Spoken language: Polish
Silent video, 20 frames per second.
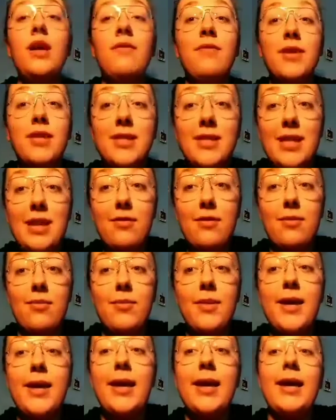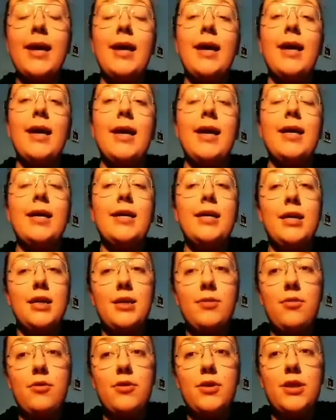Więc nie wiem. I
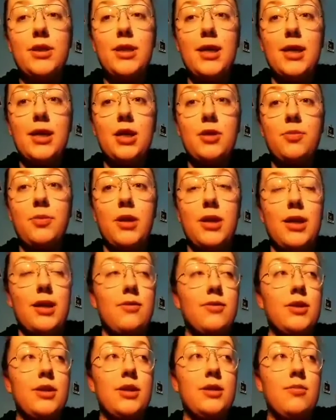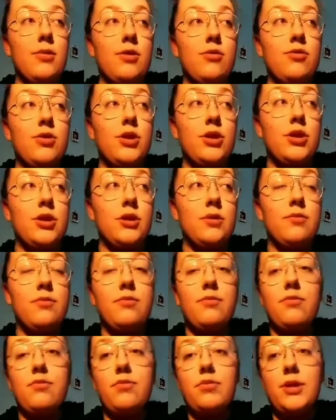siedzimy wszyscy jak na szpilkach, wszyscy maturzyści.
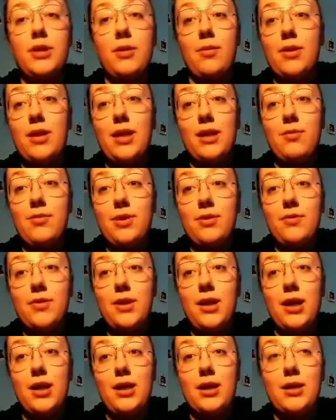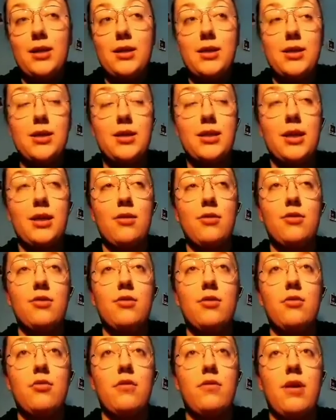Przynajmniej tak mi się wydaje z tego,
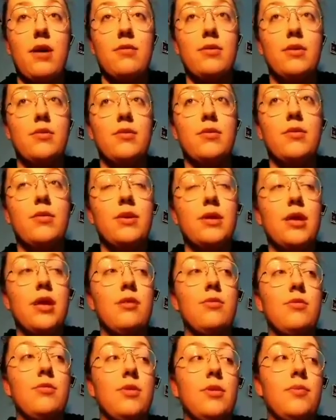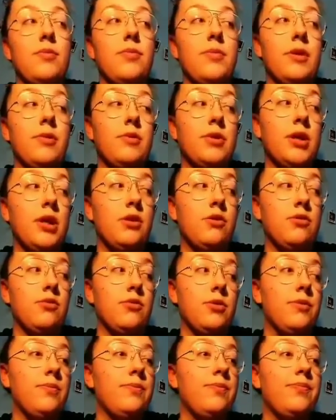co rozmawiałam z moimi znajomymi i
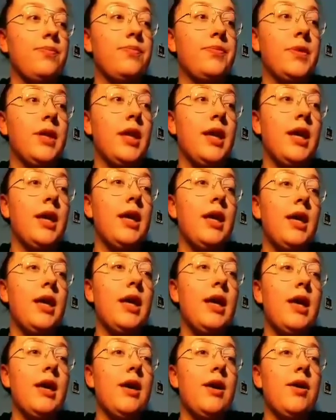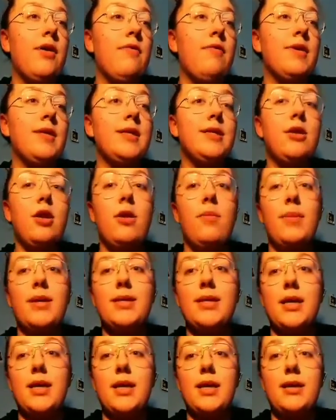przyjaciółmi. Więc trochę
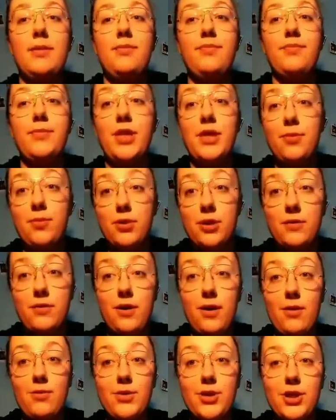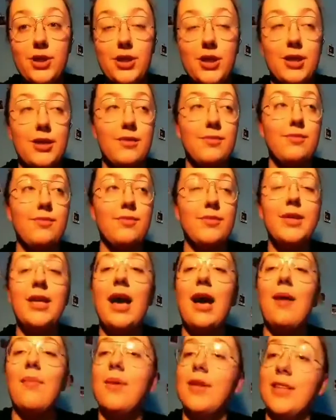masakra. Nie spodziewałam się, że
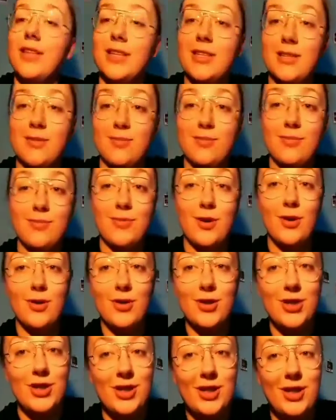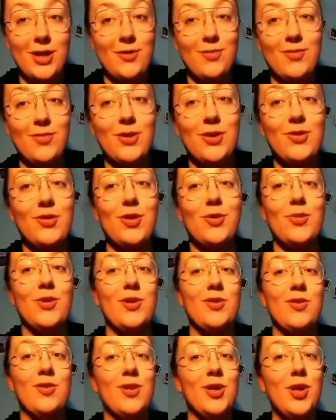ja będę tym rocznikiem, który
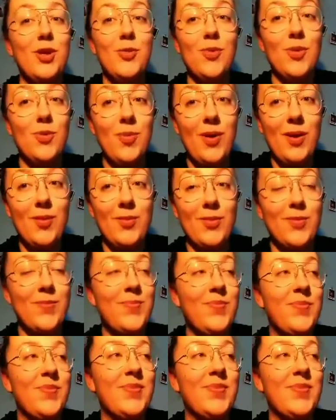będzie miał takie problemy